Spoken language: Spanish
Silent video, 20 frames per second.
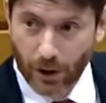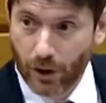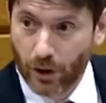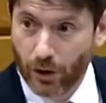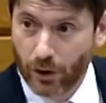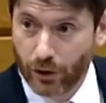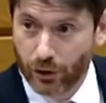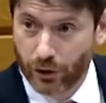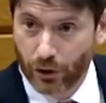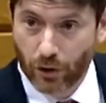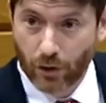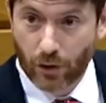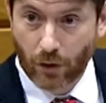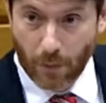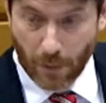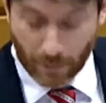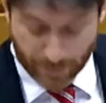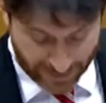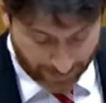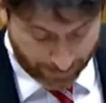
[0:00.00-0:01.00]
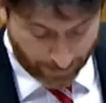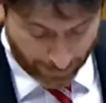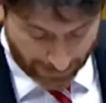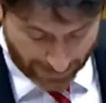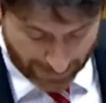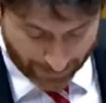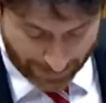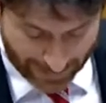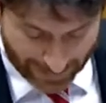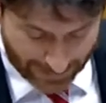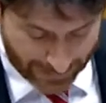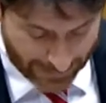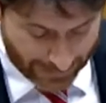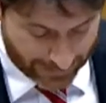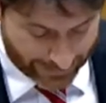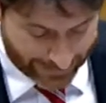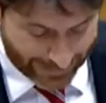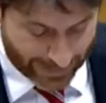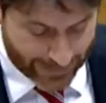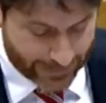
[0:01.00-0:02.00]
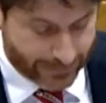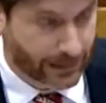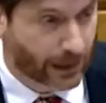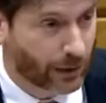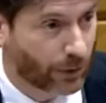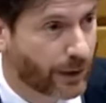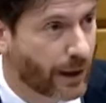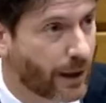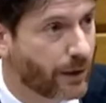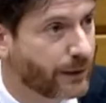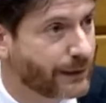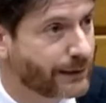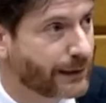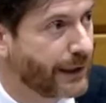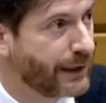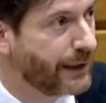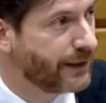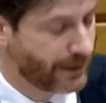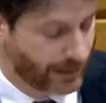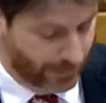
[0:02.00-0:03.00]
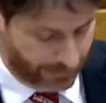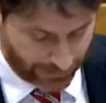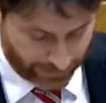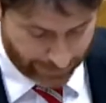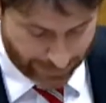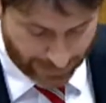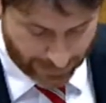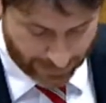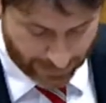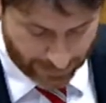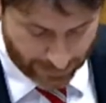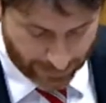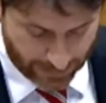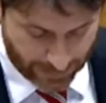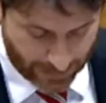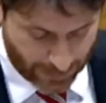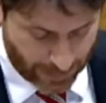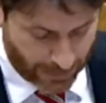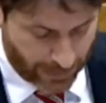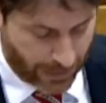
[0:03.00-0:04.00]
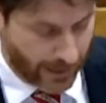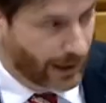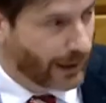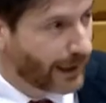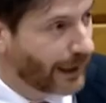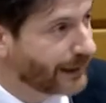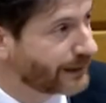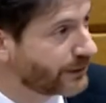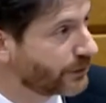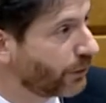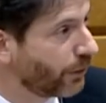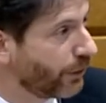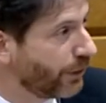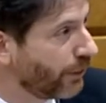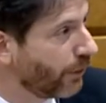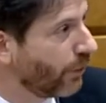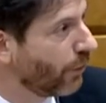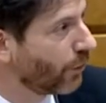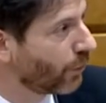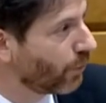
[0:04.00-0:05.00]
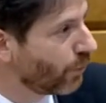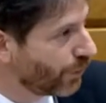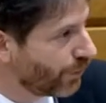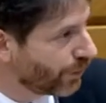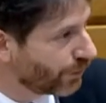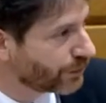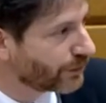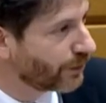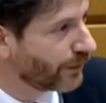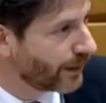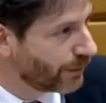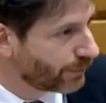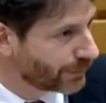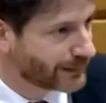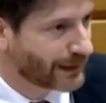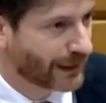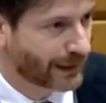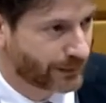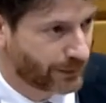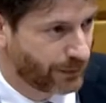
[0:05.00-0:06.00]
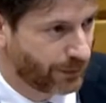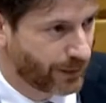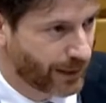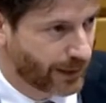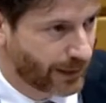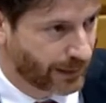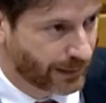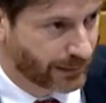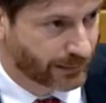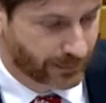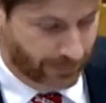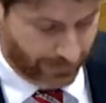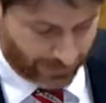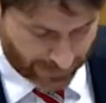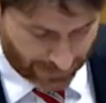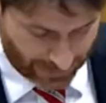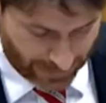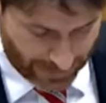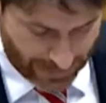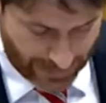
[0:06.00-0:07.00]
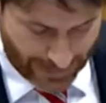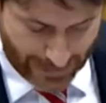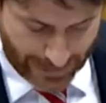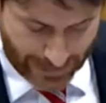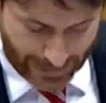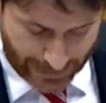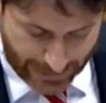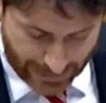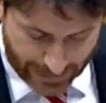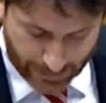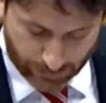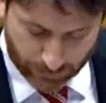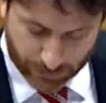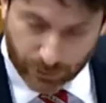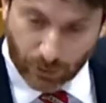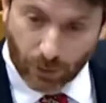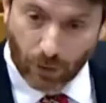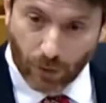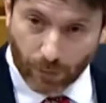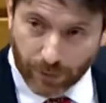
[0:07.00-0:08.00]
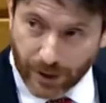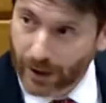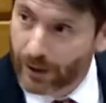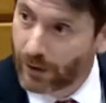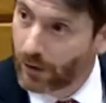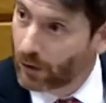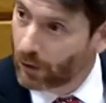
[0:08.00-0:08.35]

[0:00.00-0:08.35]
Yo, como miembro del panel que ha desarrollado esta iniciativa, estoy orgulloso de nuestras ciudades y de nuestro Gobierno, el